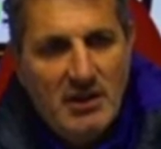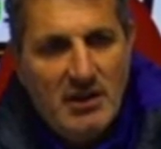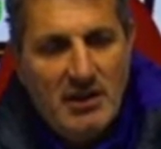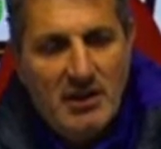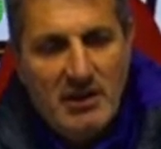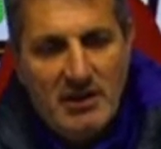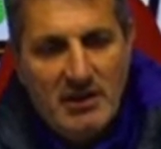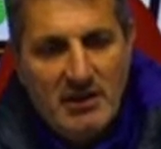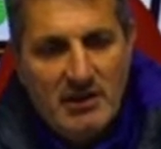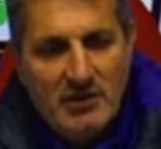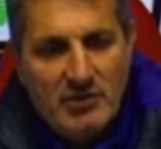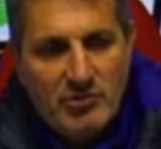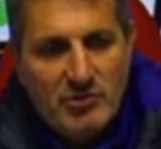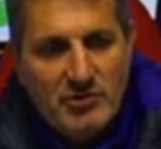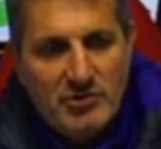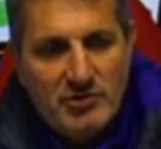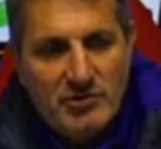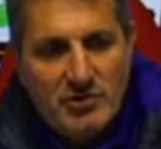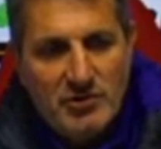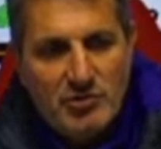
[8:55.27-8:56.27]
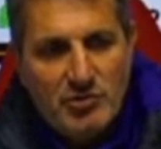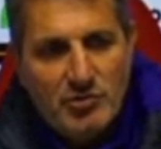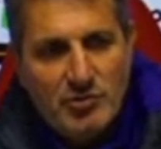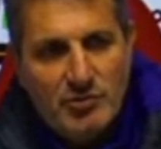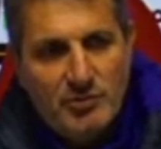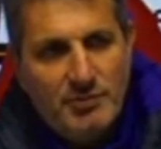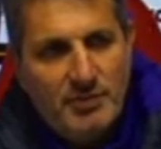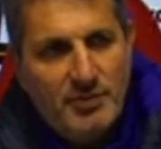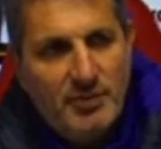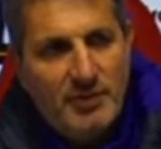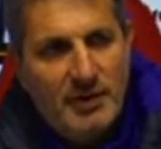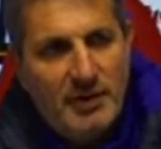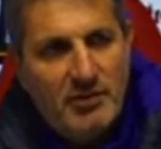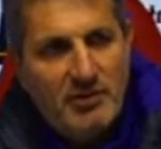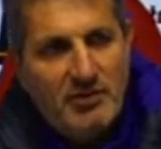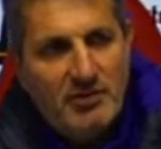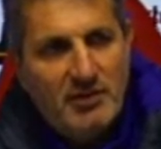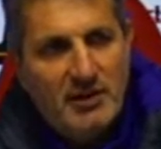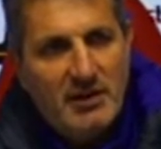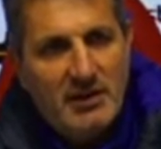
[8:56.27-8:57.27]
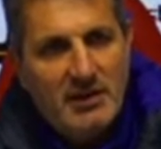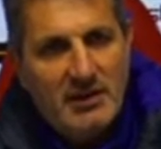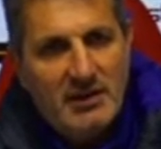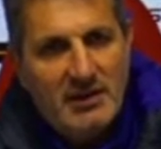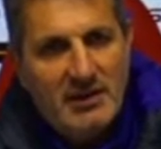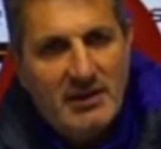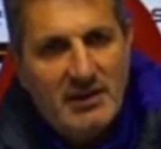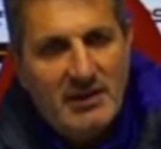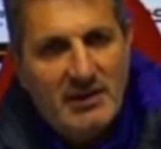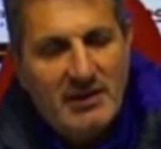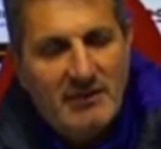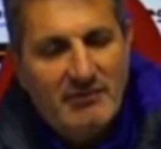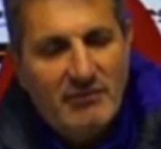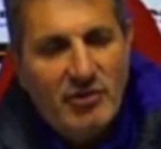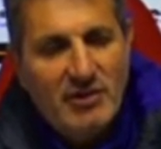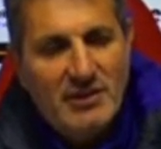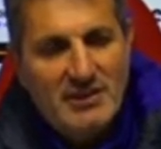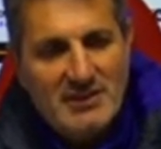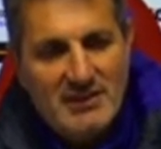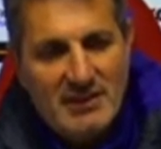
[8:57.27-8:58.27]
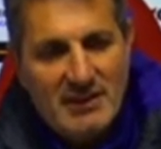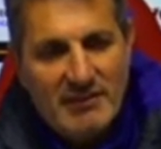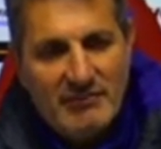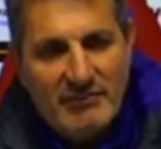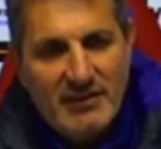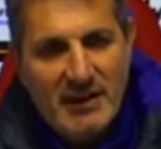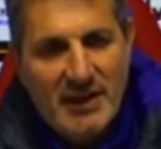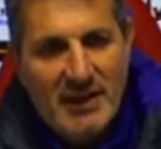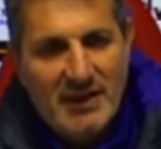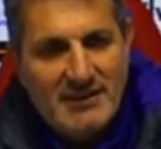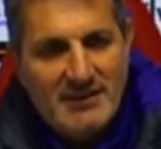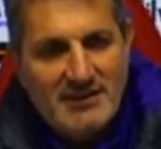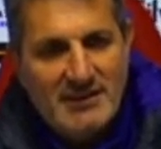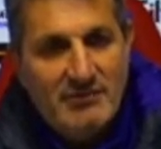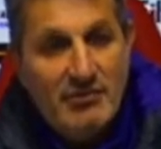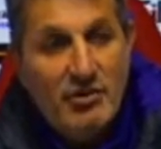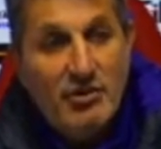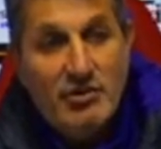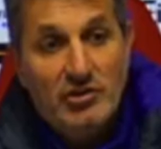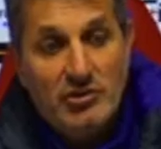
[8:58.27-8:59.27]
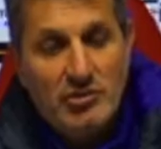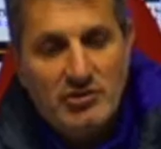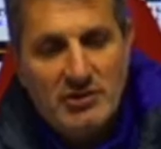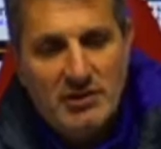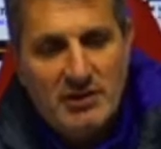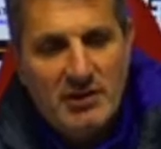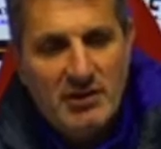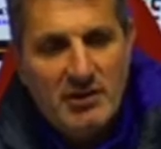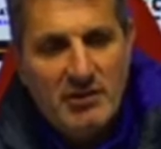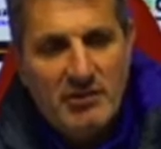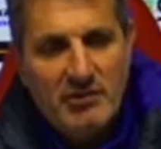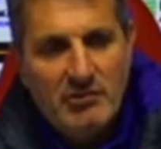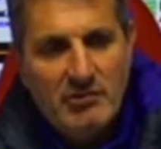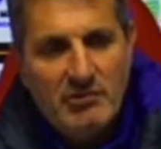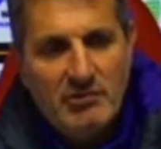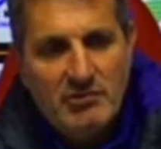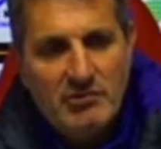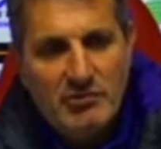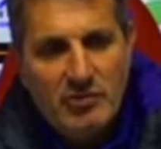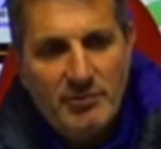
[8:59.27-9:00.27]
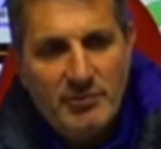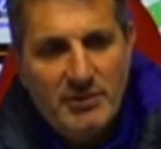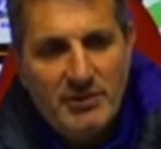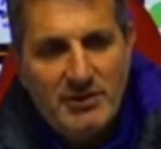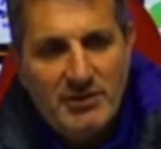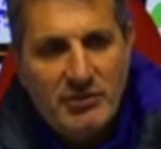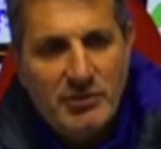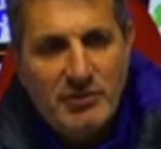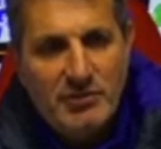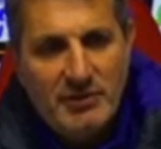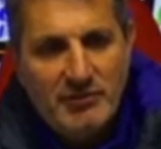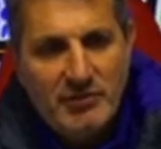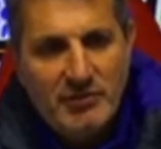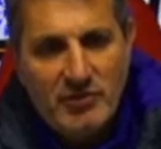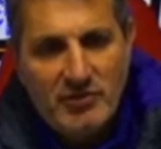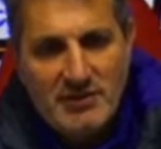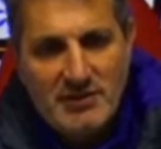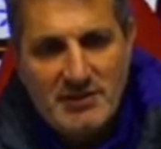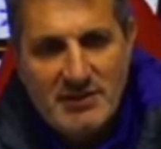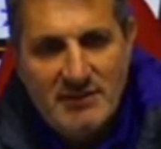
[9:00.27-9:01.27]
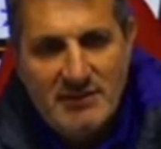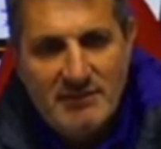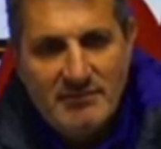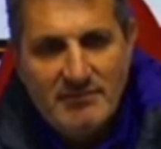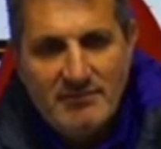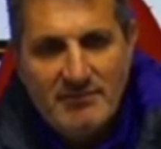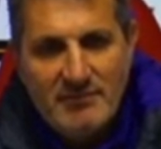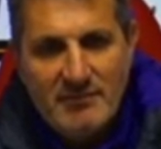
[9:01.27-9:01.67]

eh, coesione di gruppo, parlo per eh, voglia di sacrificarsi, voglia di ottenere un obiettivo per forza